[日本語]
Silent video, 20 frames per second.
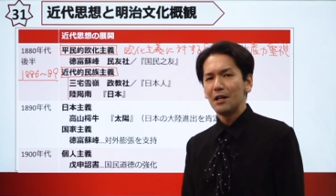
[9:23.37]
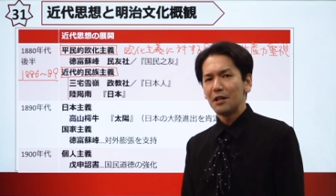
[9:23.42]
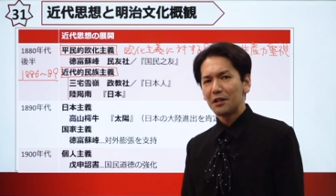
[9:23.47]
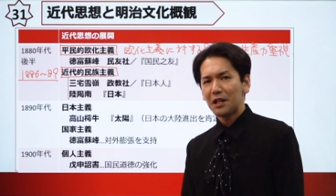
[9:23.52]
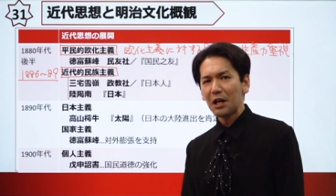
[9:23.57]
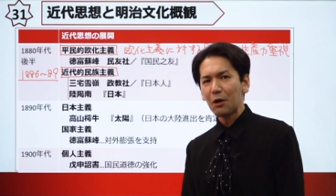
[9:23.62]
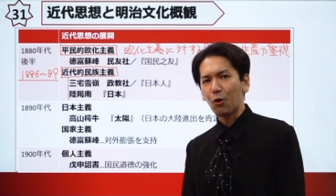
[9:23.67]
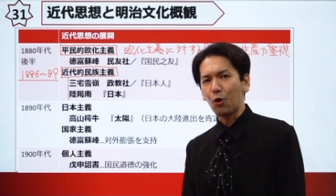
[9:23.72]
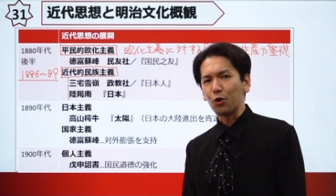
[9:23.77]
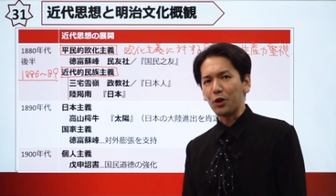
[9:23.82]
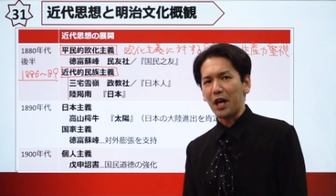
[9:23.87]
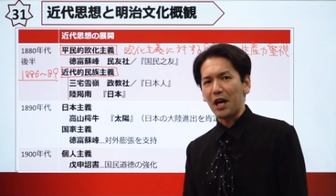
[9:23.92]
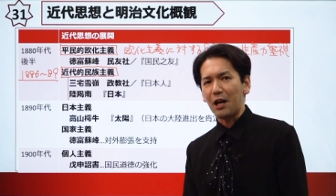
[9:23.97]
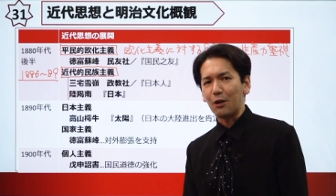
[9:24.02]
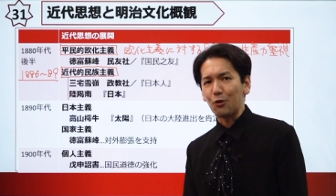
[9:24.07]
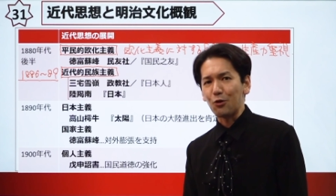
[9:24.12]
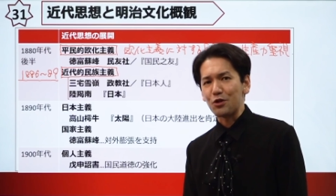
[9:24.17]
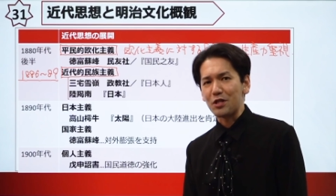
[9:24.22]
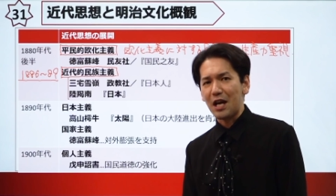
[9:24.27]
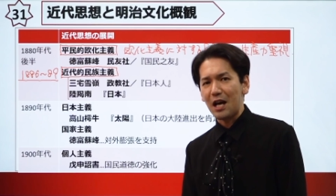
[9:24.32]
結構ね、あ
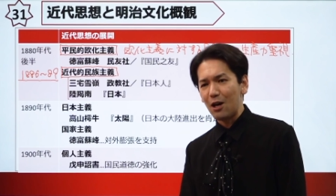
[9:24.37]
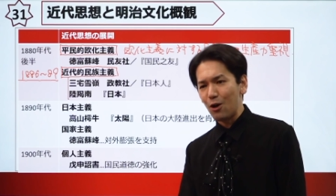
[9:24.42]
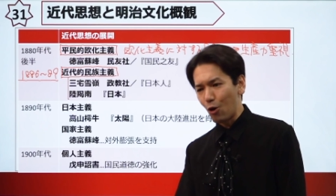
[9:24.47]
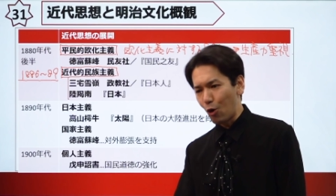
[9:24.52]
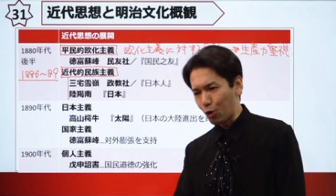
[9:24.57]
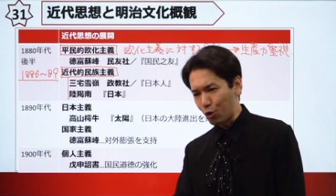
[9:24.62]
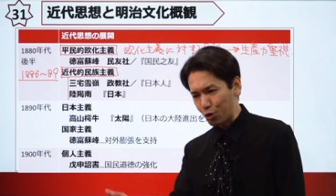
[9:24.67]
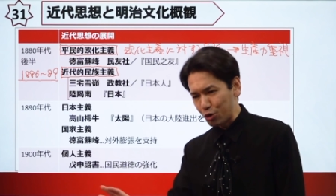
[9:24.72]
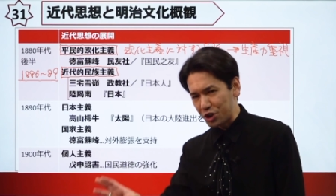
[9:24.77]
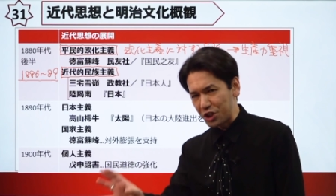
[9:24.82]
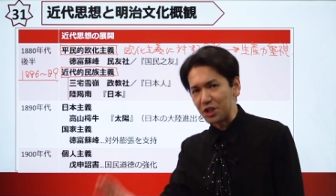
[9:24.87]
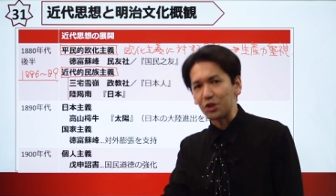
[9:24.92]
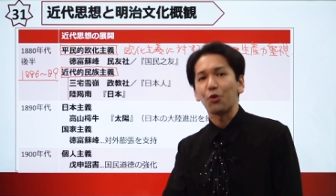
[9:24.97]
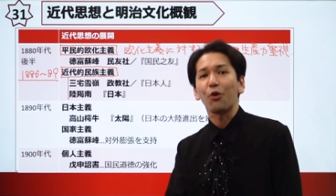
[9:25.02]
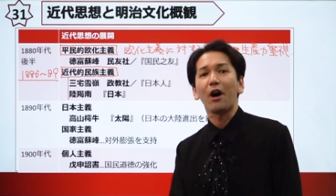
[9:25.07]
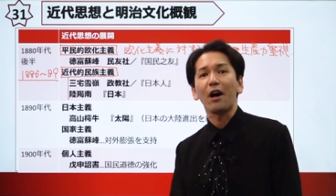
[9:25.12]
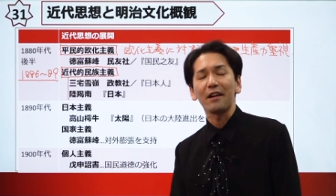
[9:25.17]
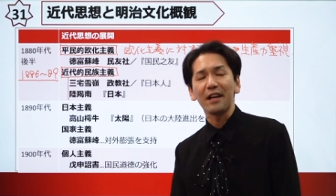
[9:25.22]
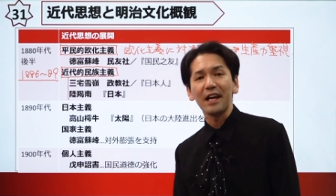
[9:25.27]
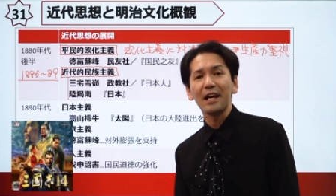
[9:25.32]
の、三国志と
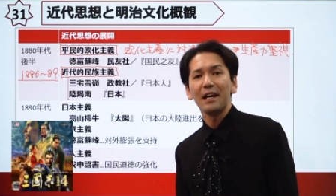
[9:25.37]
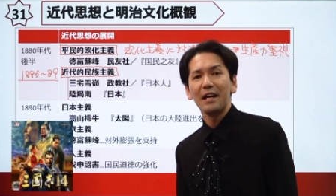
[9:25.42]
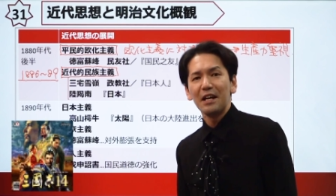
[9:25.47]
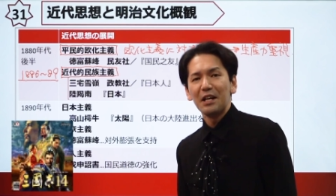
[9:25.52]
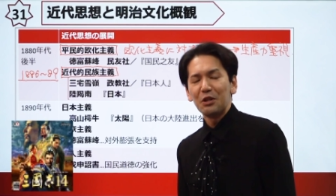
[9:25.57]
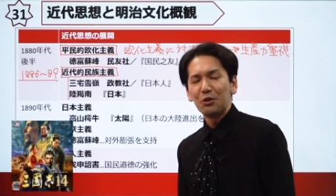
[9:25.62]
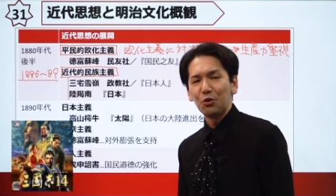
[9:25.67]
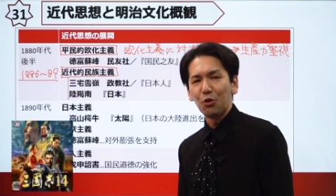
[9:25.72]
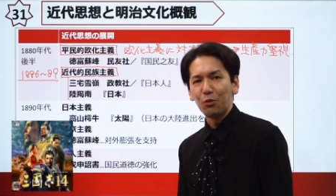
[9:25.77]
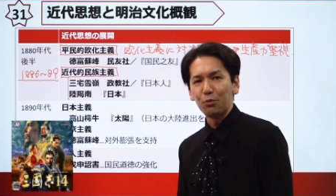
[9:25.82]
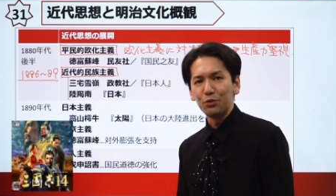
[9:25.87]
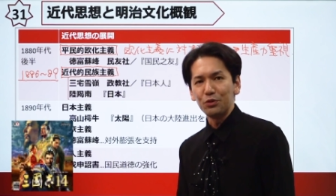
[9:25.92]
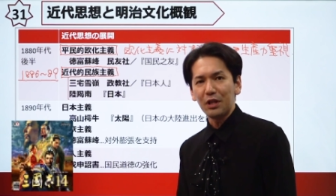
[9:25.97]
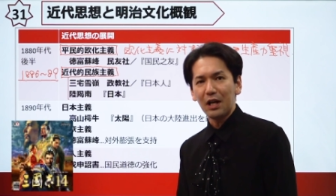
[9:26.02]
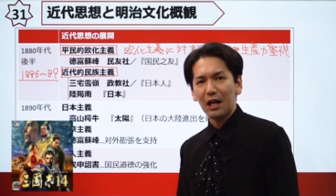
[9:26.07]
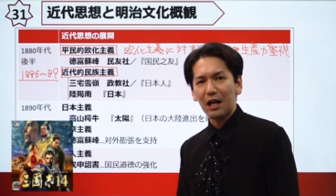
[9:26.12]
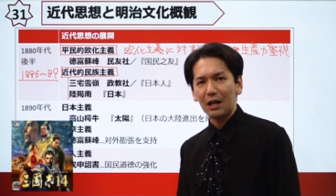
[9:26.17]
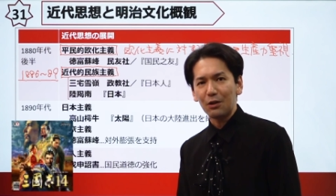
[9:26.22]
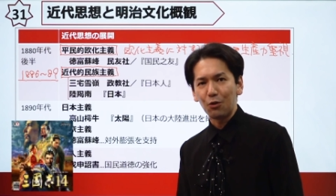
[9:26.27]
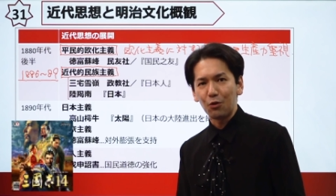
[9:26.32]
かね、信
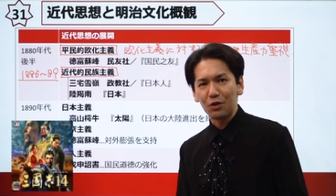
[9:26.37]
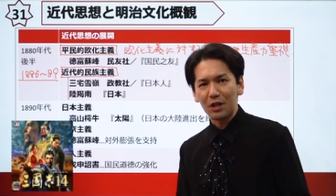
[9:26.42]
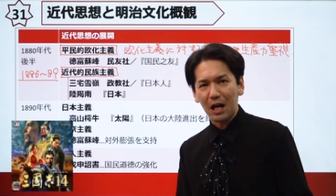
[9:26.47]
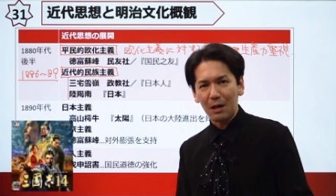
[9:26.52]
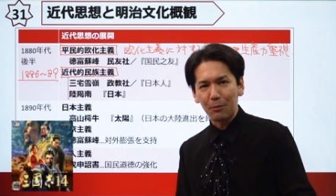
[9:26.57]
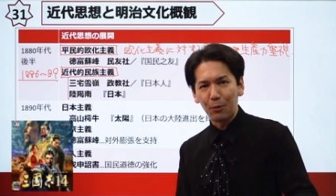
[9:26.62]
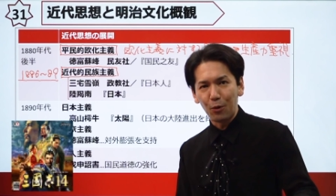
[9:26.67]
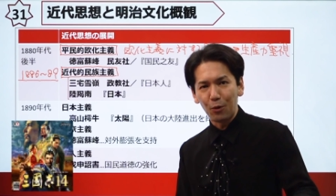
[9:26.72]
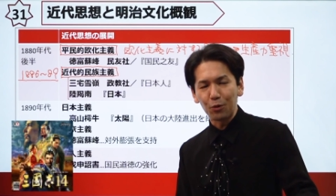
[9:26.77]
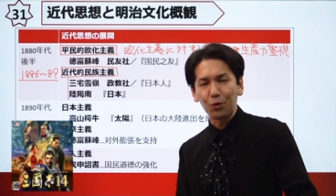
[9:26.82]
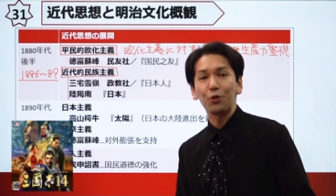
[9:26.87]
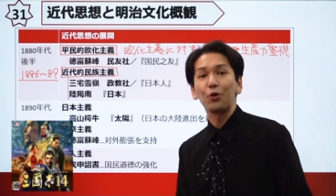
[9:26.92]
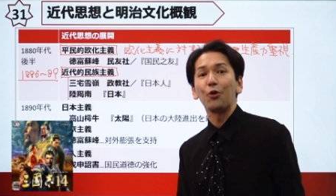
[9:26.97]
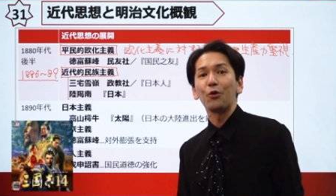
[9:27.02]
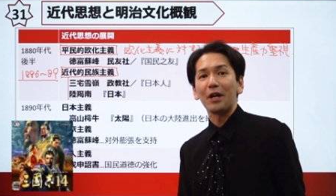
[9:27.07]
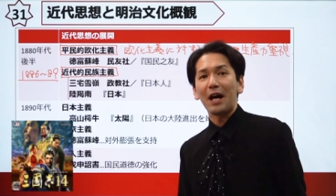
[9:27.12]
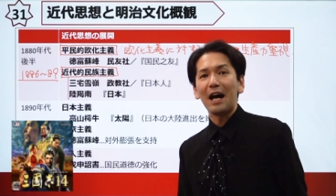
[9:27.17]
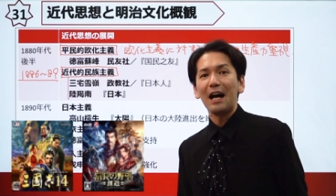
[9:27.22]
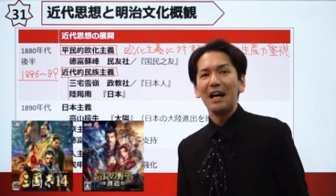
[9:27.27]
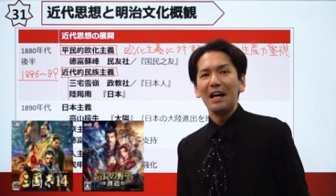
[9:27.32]
長の野望のよう
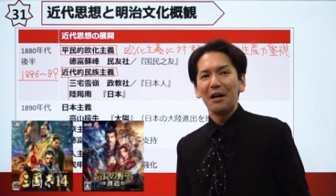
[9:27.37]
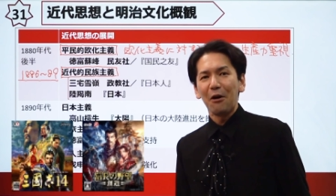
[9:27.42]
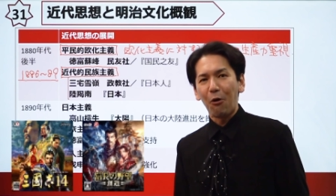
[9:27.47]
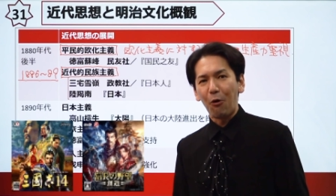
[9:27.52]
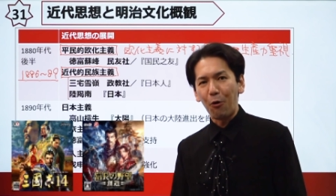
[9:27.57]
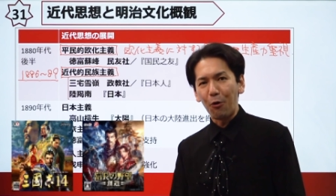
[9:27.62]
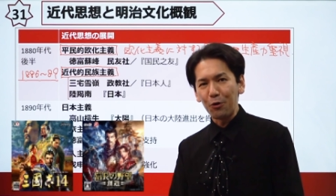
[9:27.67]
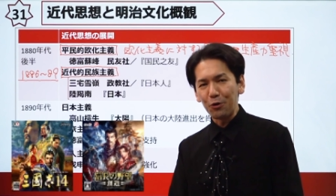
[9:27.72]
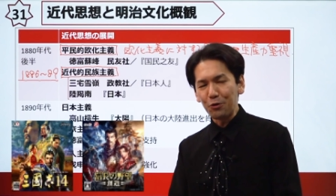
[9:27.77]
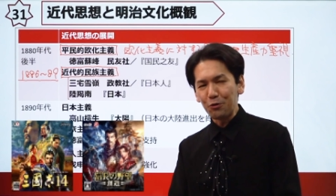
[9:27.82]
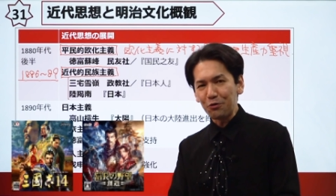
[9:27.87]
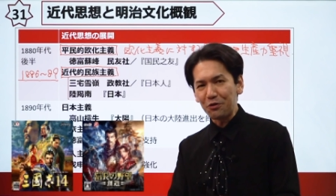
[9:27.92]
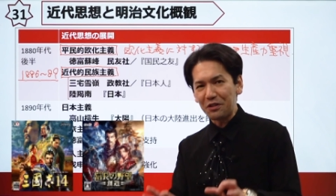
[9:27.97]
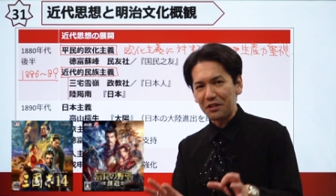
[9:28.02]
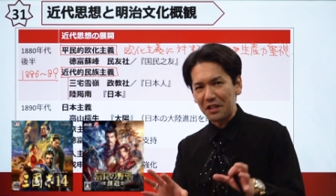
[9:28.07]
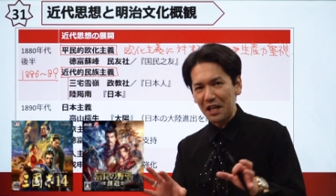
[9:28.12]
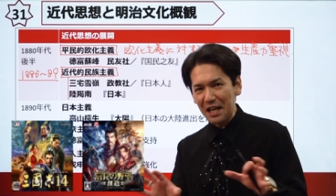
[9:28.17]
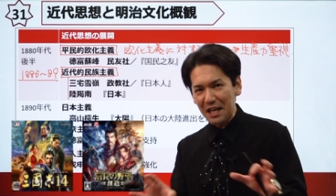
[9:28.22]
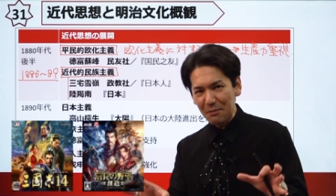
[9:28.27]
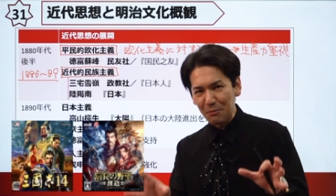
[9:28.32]
な、こういう
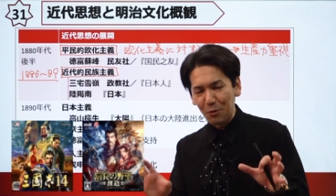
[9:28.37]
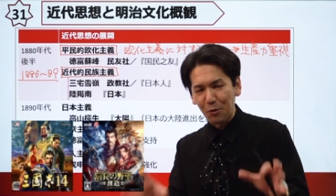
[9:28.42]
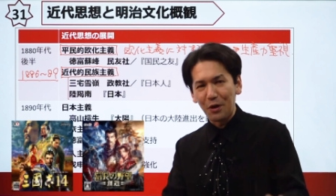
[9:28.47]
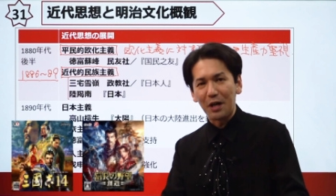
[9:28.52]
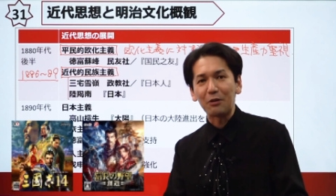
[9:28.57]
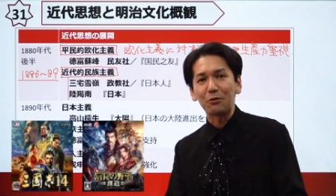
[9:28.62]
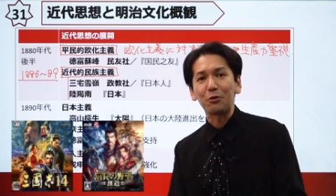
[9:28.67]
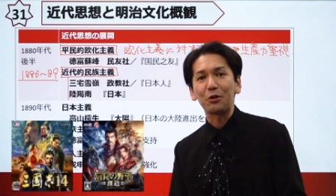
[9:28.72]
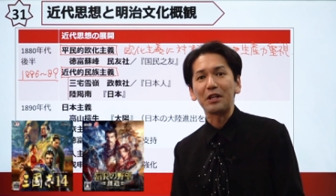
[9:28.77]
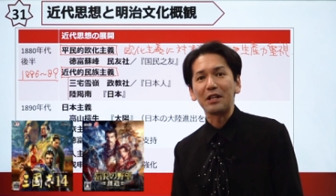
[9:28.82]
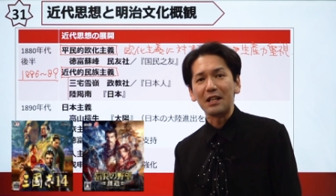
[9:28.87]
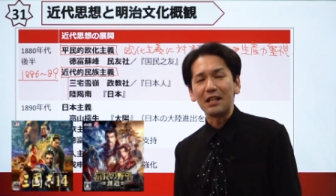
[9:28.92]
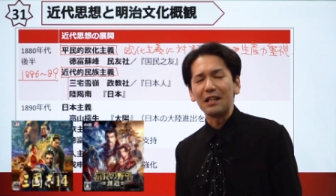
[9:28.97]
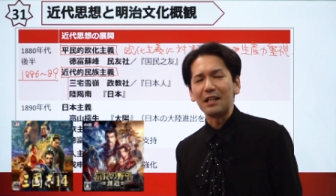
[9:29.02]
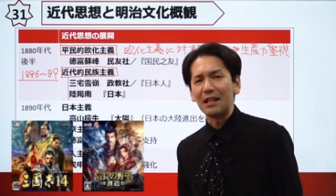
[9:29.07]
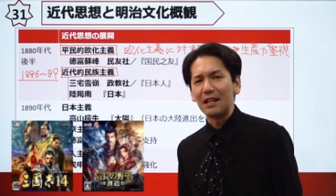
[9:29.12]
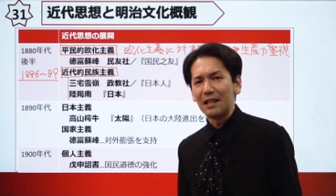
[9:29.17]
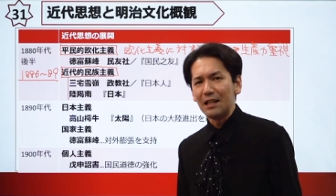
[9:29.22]
ゲームをやるときに、